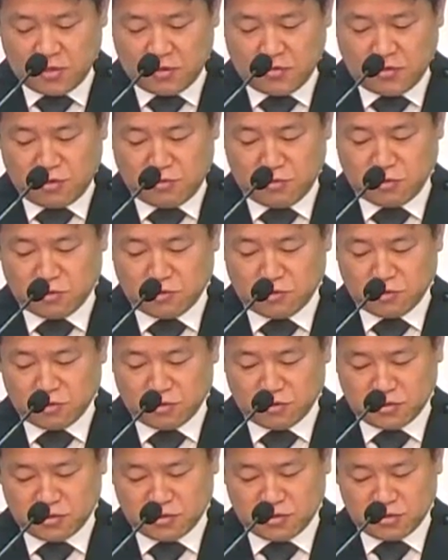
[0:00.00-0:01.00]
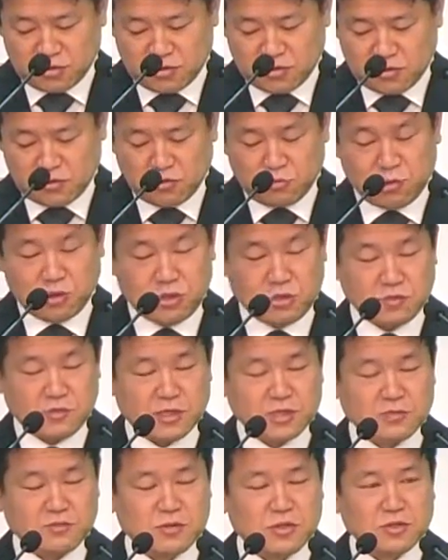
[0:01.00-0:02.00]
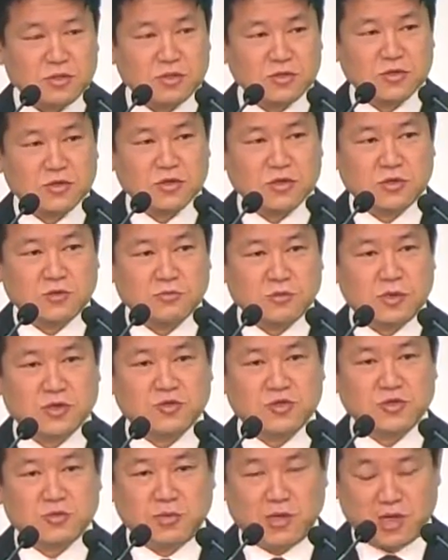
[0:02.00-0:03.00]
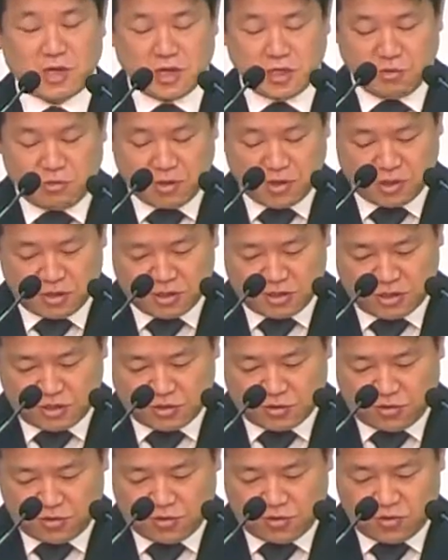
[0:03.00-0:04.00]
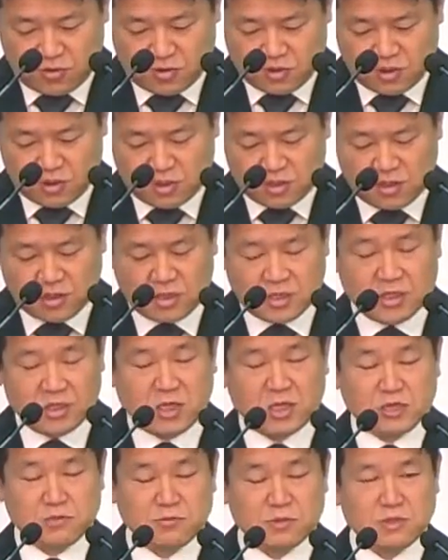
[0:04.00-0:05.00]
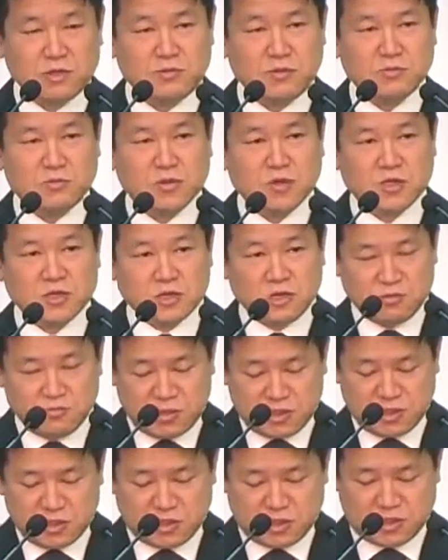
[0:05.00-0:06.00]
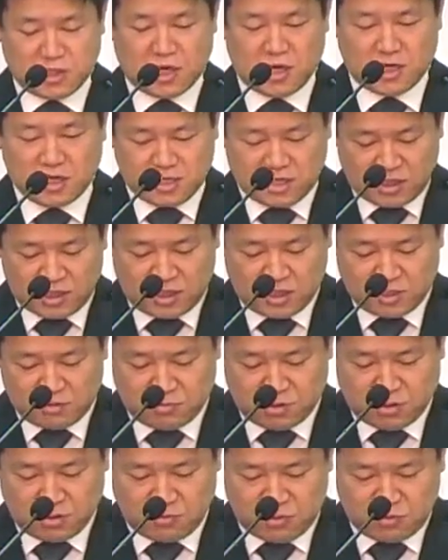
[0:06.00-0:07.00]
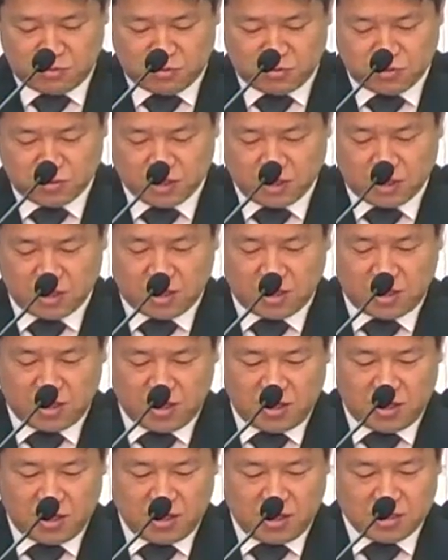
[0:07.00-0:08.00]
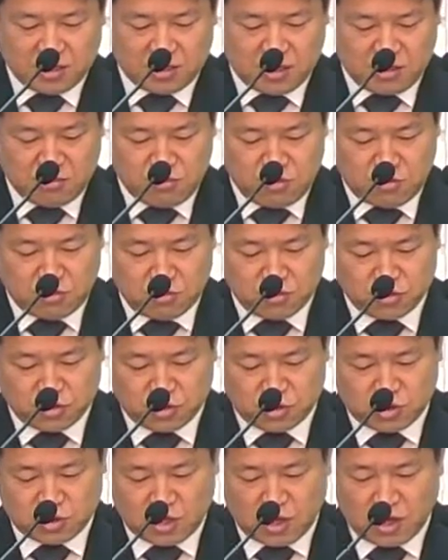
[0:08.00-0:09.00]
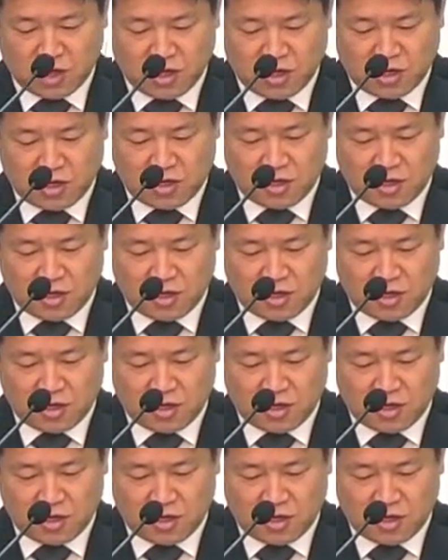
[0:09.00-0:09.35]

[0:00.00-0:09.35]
요한복음은 좀 전에도 말씀드렸던 것처럼 예수님이 하나님의 아들이시요 그 이름을 힘입어 그를 믿는 자, 그 이름을 힘입는 자에게 생명을 주신다.